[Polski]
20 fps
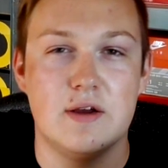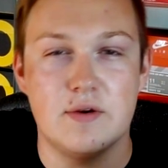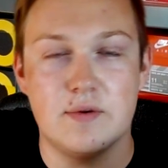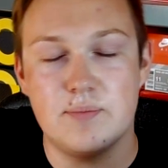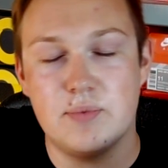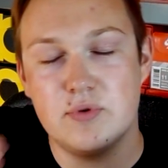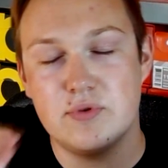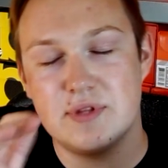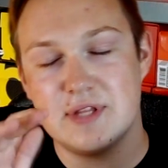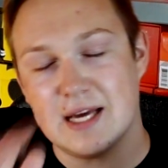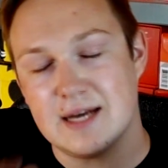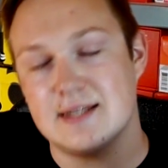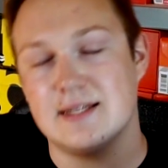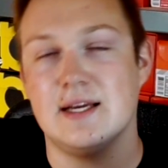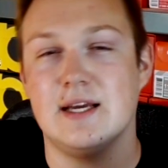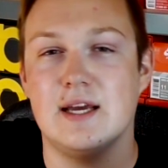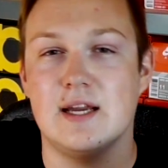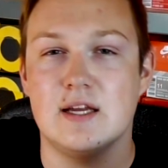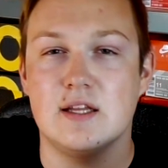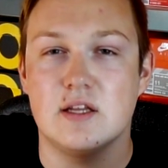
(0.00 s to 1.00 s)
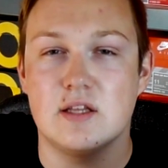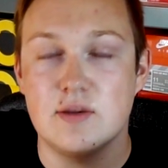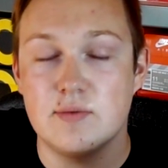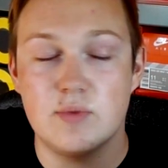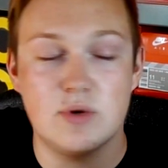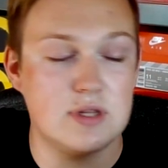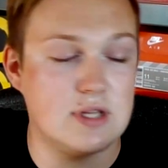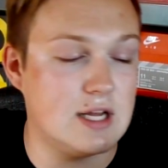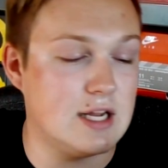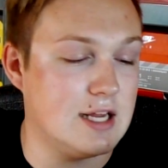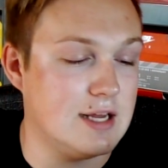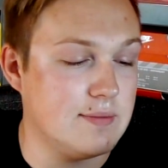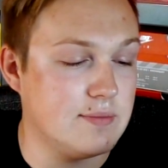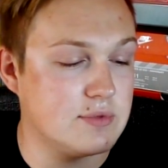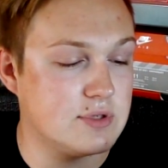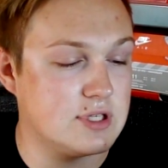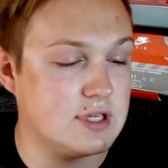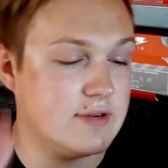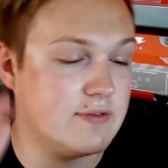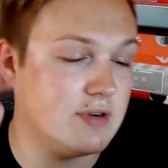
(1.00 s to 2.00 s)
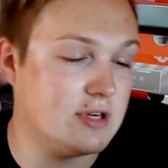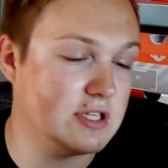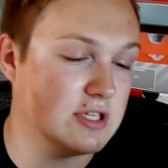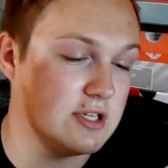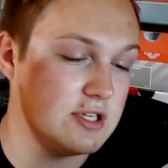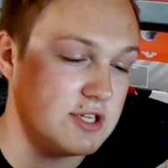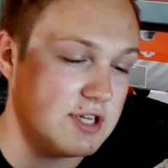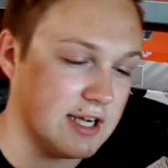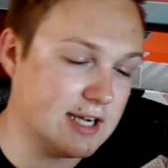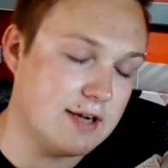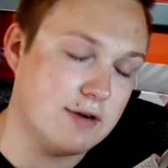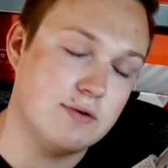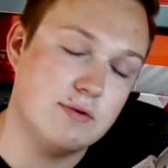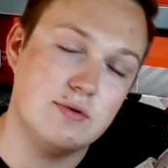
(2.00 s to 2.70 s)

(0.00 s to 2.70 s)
był tak zajerany tym modelem, że właśnie czekał,